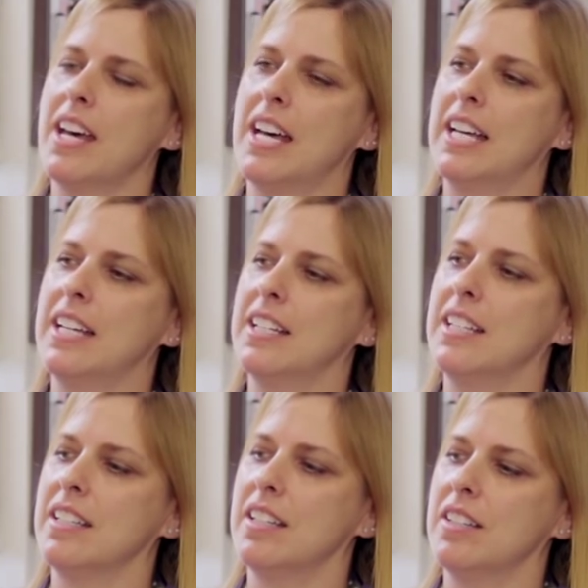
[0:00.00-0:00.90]
Đồng nghiệp
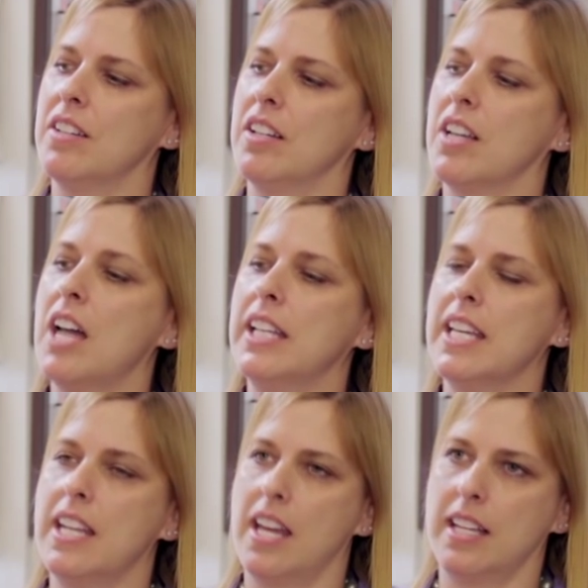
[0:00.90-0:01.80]
của tôi,
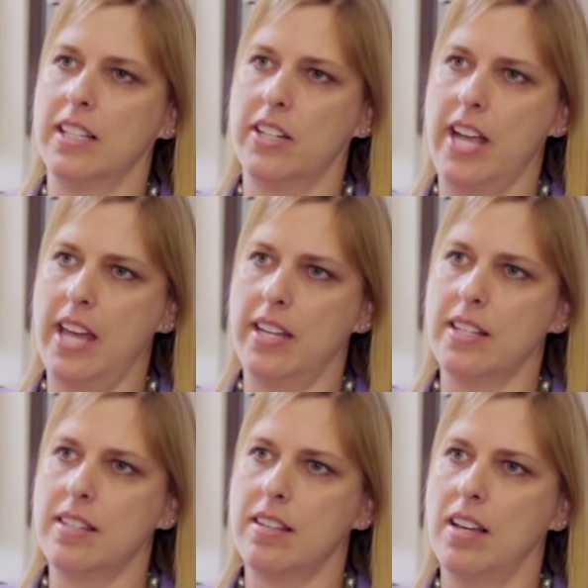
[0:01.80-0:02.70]
Claire và tôi chia
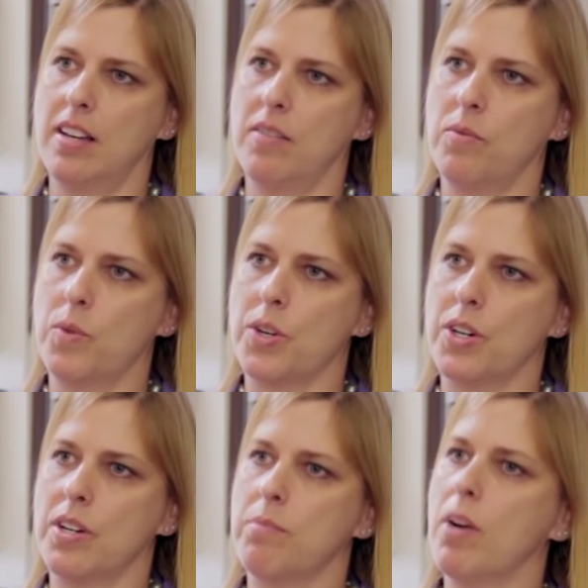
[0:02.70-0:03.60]
sẻ một câu chuyện về
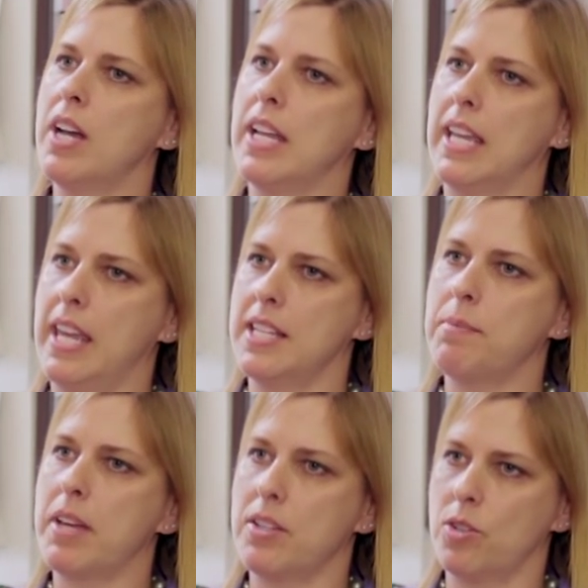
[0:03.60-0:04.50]
một người lao
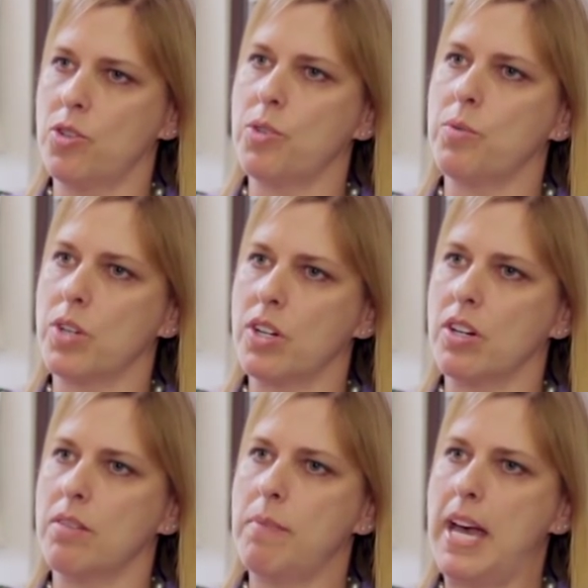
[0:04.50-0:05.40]
động xã
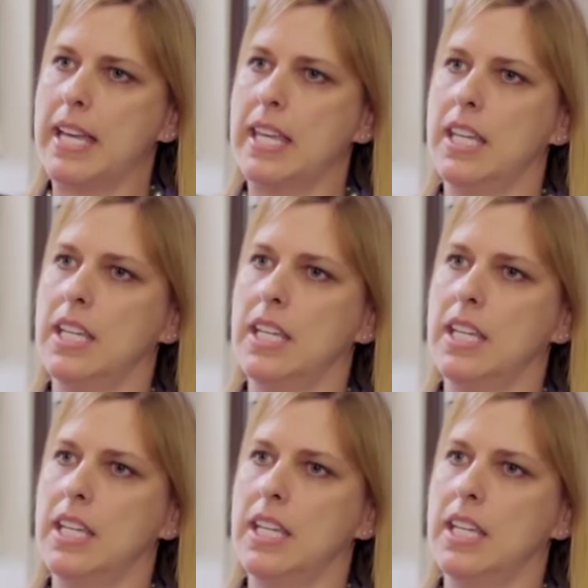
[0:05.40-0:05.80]
hội hồi